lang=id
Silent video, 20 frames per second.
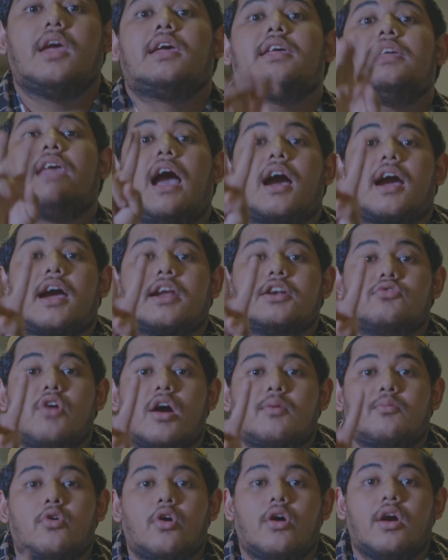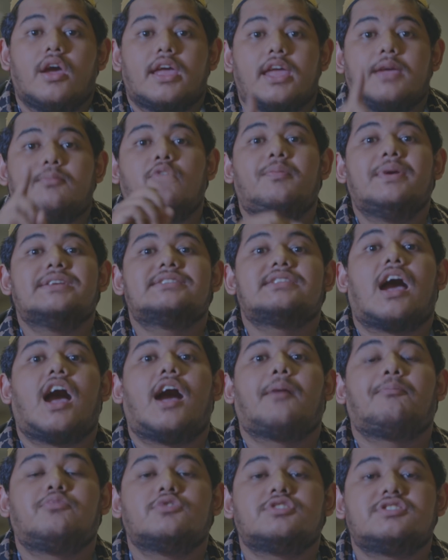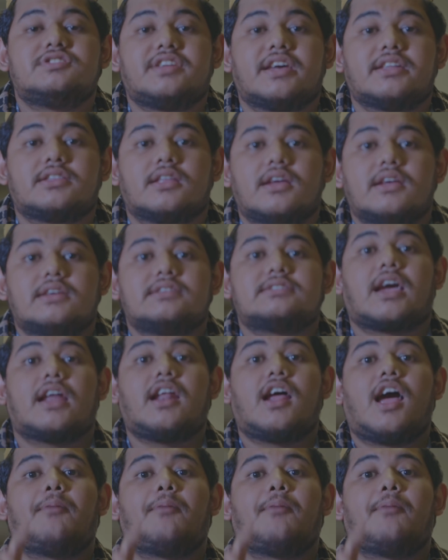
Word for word: Yang kedua bu, ibu bisa ngapus chat sekarang